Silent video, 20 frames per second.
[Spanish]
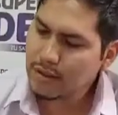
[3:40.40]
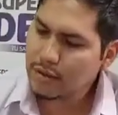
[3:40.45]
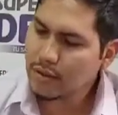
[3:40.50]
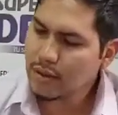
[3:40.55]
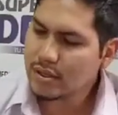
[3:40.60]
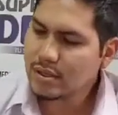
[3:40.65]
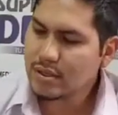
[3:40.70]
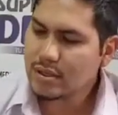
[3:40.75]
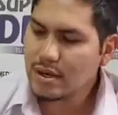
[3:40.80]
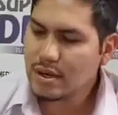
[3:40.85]

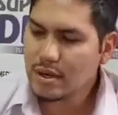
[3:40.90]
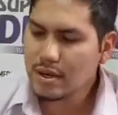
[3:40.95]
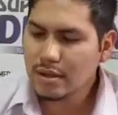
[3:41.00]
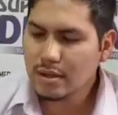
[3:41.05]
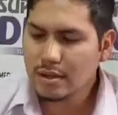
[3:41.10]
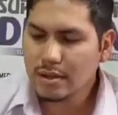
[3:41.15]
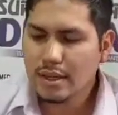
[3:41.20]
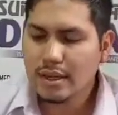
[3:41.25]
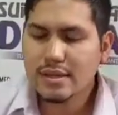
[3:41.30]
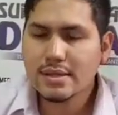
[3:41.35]
nuestra
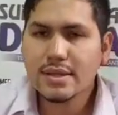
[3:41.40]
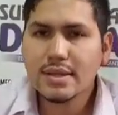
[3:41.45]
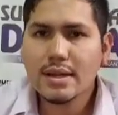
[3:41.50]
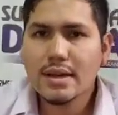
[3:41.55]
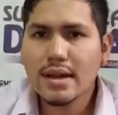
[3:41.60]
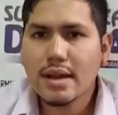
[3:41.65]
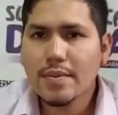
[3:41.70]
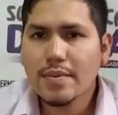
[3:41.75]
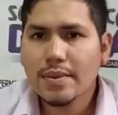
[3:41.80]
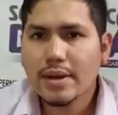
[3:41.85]

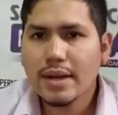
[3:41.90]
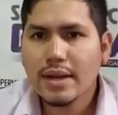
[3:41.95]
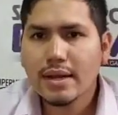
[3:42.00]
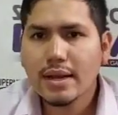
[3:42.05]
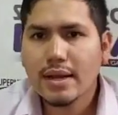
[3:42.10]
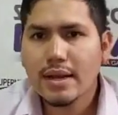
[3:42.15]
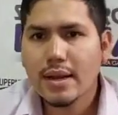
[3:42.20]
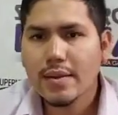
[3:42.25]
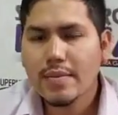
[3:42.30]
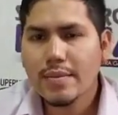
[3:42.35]
tercera lámpara,
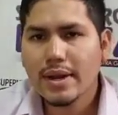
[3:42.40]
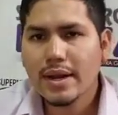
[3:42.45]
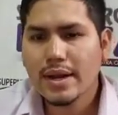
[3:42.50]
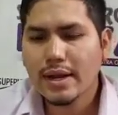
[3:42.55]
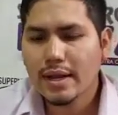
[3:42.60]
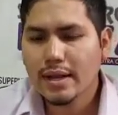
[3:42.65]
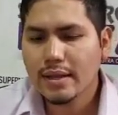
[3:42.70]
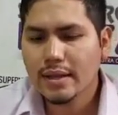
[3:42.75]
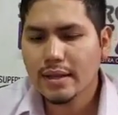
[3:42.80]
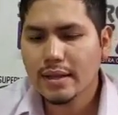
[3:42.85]
la
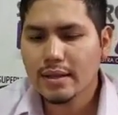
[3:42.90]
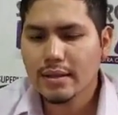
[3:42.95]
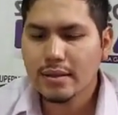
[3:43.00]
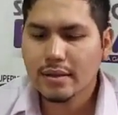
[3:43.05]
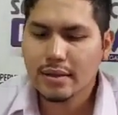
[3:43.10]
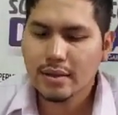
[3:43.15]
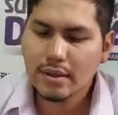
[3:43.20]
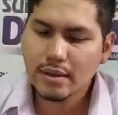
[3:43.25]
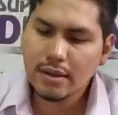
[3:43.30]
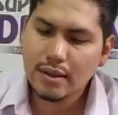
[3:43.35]
lámpara LED I.
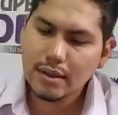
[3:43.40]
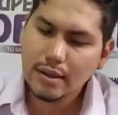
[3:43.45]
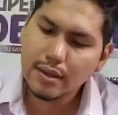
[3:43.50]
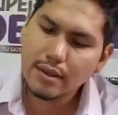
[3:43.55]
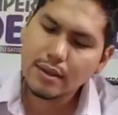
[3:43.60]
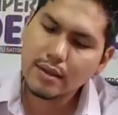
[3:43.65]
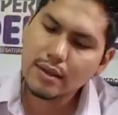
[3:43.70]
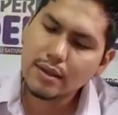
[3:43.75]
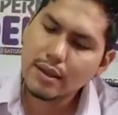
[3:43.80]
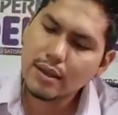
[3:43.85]

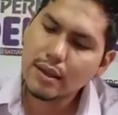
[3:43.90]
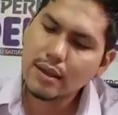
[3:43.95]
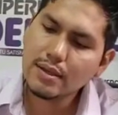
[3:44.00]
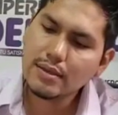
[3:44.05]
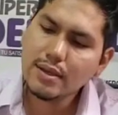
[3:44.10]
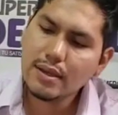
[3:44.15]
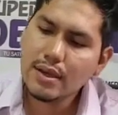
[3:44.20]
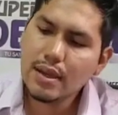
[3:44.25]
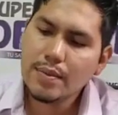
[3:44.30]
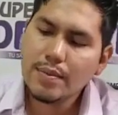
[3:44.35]

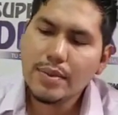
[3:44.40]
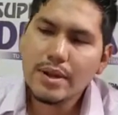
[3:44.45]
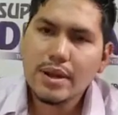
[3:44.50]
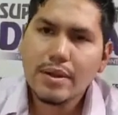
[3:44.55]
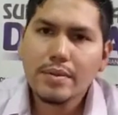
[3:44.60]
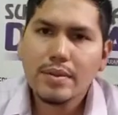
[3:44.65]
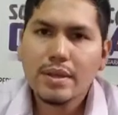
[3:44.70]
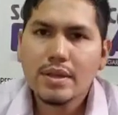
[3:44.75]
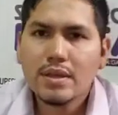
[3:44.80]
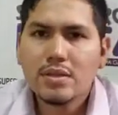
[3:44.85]
Esta
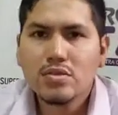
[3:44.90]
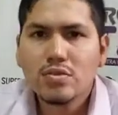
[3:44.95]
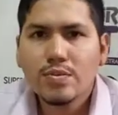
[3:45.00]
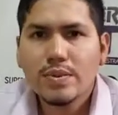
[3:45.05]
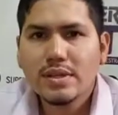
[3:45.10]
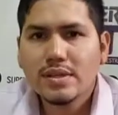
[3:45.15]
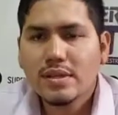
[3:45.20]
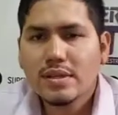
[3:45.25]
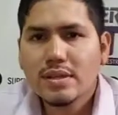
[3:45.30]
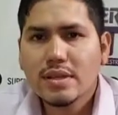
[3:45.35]
lámpara viene en su
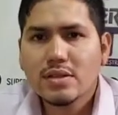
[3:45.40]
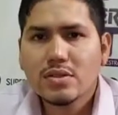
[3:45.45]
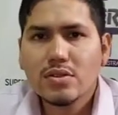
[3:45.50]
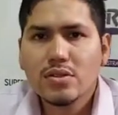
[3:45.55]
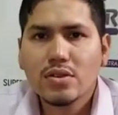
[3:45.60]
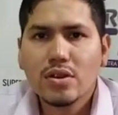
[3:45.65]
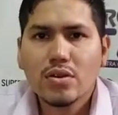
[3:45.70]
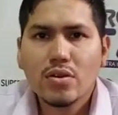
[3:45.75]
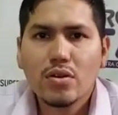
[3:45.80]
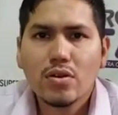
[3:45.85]

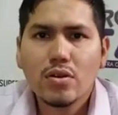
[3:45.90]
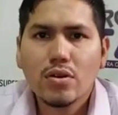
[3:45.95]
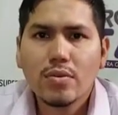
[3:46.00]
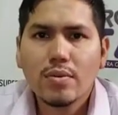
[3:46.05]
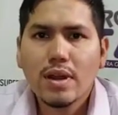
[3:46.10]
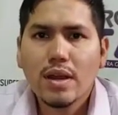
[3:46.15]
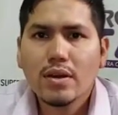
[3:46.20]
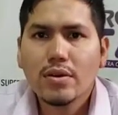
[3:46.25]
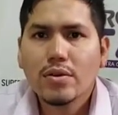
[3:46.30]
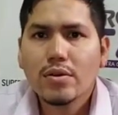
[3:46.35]
presentación de
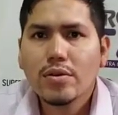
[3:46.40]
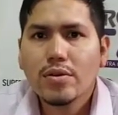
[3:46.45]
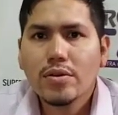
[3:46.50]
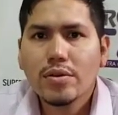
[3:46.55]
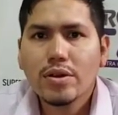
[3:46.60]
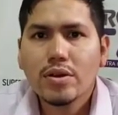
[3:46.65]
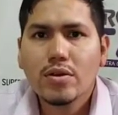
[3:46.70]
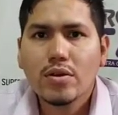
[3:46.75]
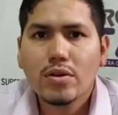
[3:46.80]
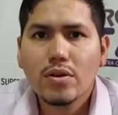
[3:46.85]
color
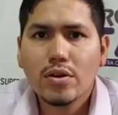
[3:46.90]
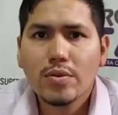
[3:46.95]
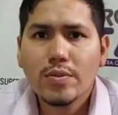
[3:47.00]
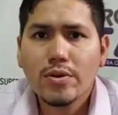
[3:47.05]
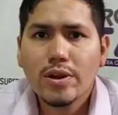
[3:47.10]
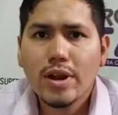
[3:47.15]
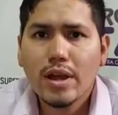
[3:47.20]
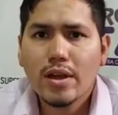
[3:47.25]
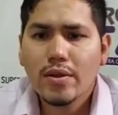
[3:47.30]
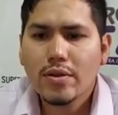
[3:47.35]
blanco y color
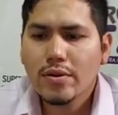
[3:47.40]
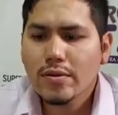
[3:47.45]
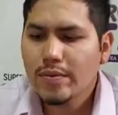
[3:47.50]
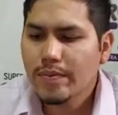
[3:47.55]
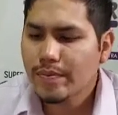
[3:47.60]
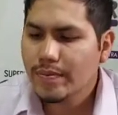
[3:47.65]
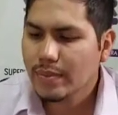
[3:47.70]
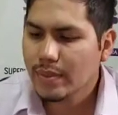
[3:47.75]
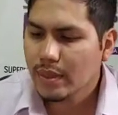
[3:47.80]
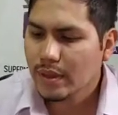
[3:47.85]
morado,
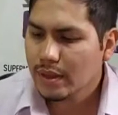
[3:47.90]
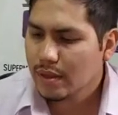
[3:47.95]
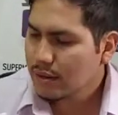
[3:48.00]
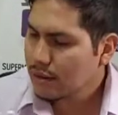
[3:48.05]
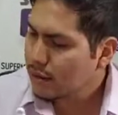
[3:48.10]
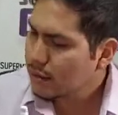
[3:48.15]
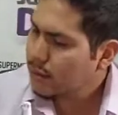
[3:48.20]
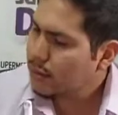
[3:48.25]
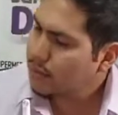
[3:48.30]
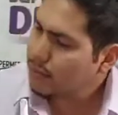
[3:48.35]

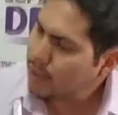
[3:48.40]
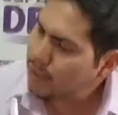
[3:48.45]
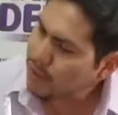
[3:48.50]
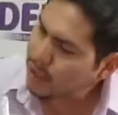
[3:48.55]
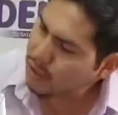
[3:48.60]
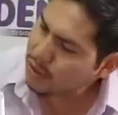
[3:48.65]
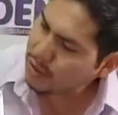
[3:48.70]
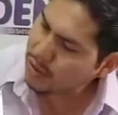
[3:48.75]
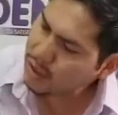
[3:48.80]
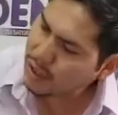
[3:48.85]

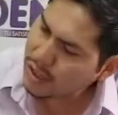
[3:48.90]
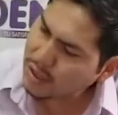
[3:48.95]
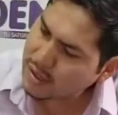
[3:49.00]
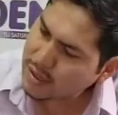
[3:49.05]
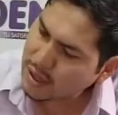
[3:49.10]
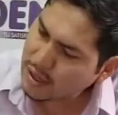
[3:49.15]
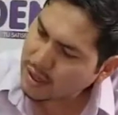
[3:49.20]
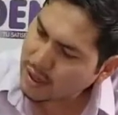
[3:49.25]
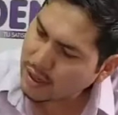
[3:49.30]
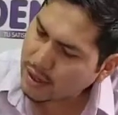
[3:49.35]
viniendo en
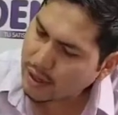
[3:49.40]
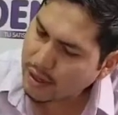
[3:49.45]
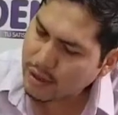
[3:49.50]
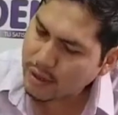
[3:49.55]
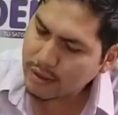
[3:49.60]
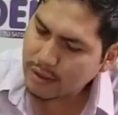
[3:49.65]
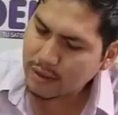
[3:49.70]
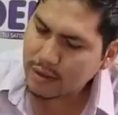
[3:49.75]
esta caja.